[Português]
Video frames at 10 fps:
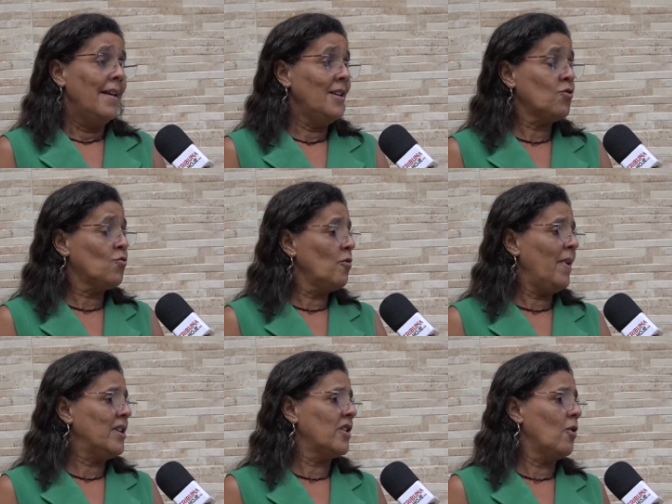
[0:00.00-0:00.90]
Isso tudo
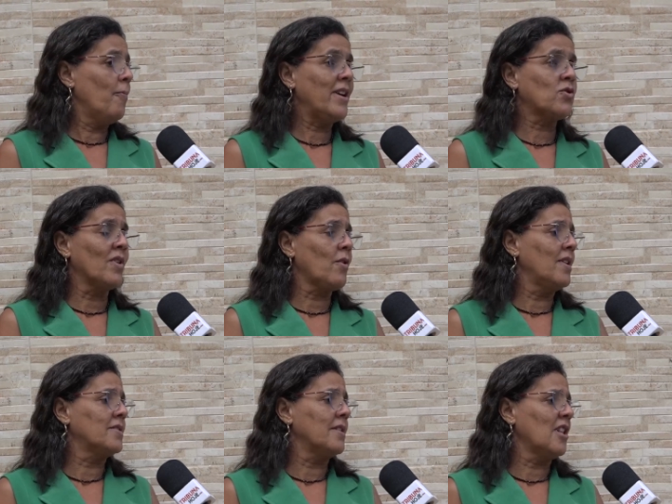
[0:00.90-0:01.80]
mexeu, mexe com o
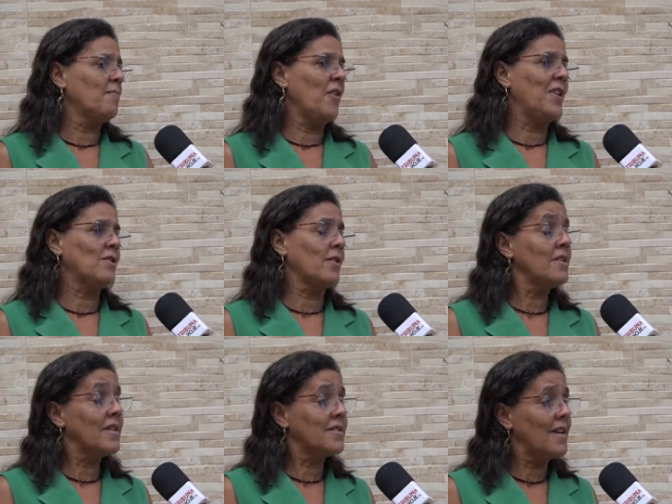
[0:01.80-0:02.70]
adolescente. Minha filha só tem
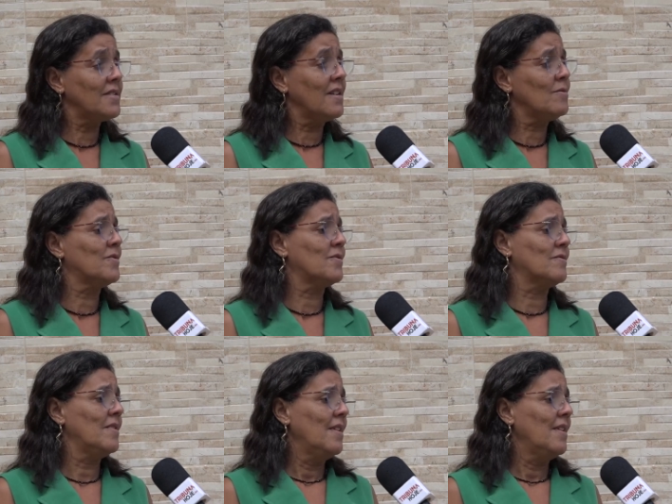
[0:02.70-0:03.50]
16 anos.